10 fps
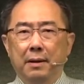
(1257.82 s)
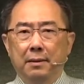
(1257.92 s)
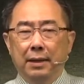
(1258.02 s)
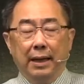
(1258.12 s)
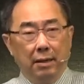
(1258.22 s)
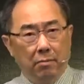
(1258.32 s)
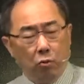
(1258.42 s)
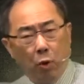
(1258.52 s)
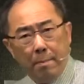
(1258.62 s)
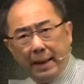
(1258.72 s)
他
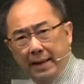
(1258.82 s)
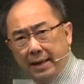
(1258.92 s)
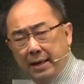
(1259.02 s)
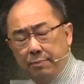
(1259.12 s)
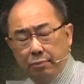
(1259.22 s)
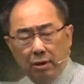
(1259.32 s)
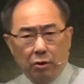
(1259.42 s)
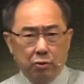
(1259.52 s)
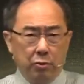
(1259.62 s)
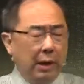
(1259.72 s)
光买那棵葡萄
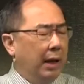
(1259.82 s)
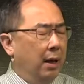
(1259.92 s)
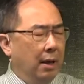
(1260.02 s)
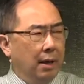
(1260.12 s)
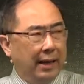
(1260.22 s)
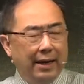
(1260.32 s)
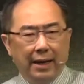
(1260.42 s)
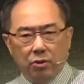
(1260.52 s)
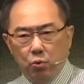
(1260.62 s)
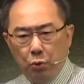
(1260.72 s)
树，哎。橄
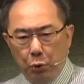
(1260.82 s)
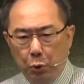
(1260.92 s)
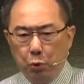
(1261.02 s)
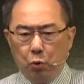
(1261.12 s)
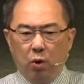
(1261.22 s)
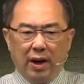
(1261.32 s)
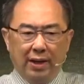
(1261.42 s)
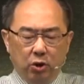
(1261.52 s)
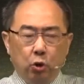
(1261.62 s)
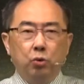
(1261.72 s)
榄树运过来
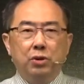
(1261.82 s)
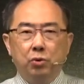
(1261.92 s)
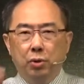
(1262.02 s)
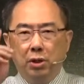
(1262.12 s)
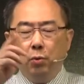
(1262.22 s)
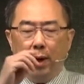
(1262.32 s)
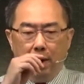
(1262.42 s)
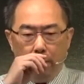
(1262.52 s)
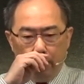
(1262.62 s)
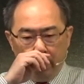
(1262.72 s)
种进去一万
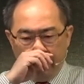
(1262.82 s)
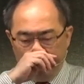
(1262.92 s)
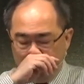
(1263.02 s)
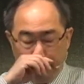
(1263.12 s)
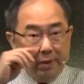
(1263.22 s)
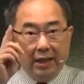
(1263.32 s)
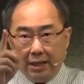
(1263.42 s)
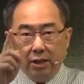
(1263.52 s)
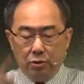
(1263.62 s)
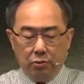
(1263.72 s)
欧元一
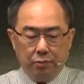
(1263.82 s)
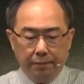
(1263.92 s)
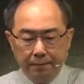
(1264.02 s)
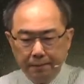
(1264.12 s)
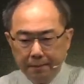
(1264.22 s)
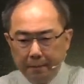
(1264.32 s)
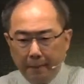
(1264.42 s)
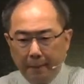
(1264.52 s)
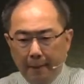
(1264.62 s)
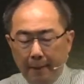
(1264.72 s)
棵树，
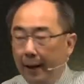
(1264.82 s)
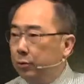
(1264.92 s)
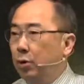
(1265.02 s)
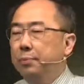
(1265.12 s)
他种了